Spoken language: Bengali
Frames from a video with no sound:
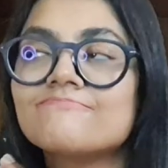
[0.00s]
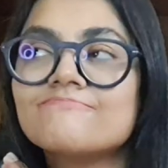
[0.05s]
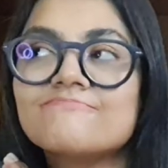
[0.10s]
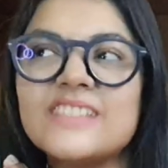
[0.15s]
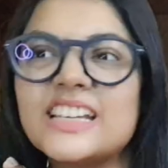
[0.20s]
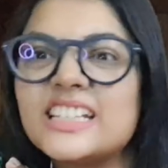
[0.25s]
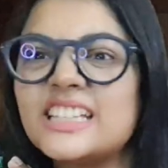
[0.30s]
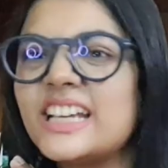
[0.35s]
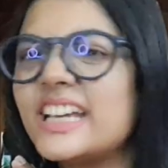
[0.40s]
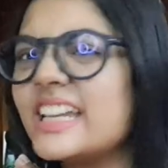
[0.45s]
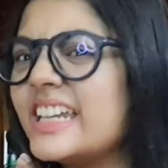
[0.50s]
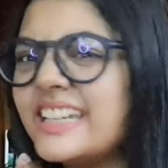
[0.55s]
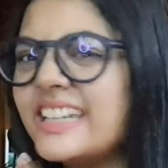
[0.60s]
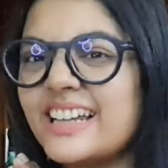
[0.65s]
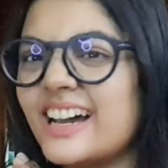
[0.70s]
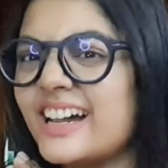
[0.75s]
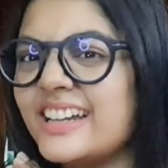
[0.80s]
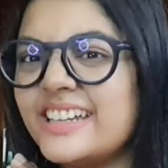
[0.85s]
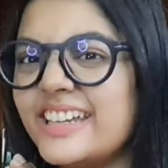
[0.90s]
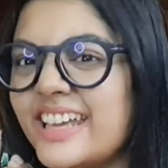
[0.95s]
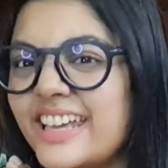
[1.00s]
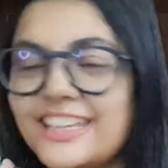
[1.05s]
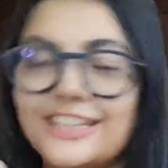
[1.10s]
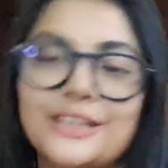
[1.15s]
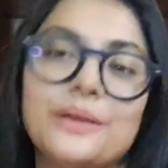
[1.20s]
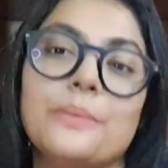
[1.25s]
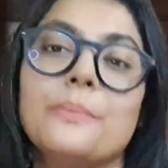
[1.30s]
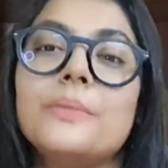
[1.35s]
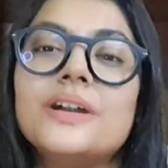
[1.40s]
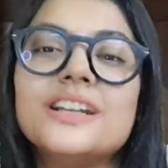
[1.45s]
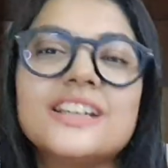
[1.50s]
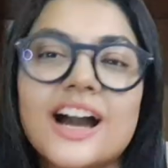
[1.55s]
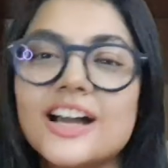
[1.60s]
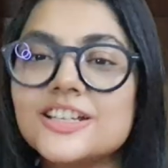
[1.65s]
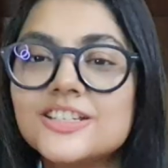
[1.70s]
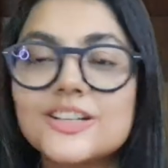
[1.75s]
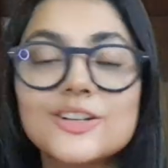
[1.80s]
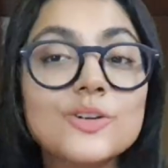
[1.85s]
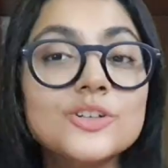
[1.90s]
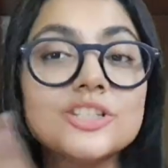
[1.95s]
দেখতে গেলে না নেই বাট
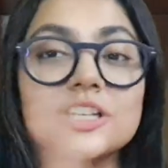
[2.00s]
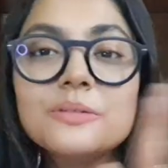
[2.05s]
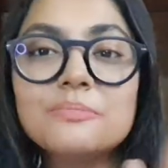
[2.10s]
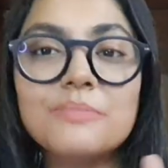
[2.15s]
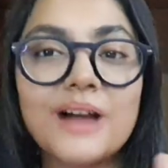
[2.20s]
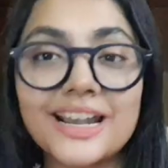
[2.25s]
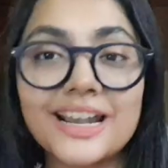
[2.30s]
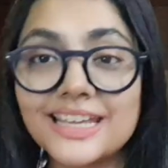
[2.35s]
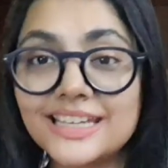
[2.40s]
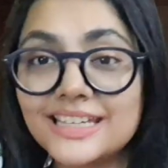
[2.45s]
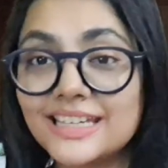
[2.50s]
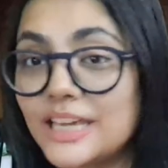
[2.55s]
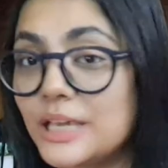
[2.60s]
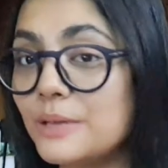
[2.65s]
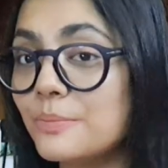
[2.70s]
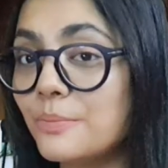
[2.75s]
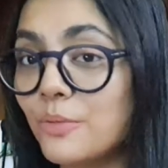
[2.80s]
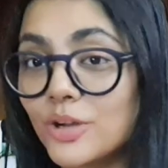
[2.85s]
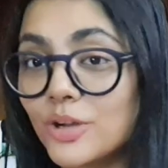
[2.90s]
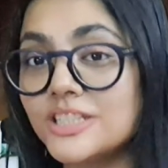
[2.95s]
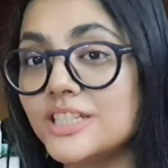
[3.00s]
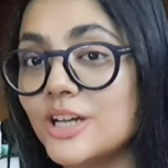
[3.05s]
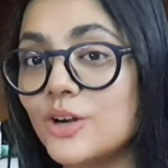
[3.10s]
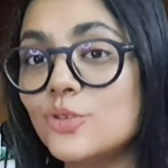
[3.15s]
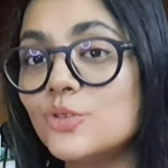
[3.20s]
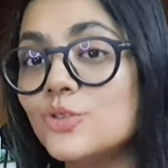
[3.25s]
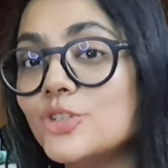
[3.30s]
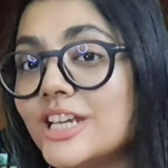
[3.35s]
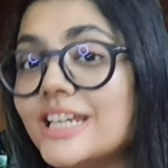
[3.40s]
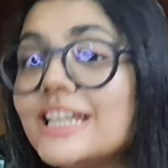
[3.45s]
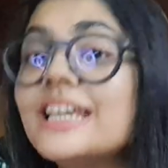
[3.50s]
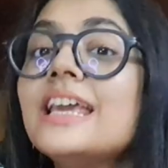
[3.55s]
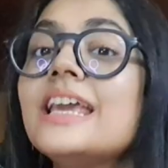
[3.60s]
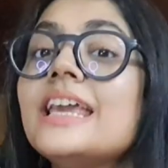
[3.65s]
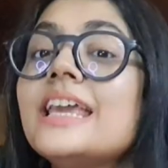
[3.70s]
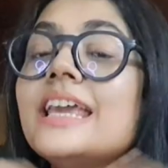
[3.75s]
ঘাচর ঘোচর মানে কি এই বইটা অনুযায়ী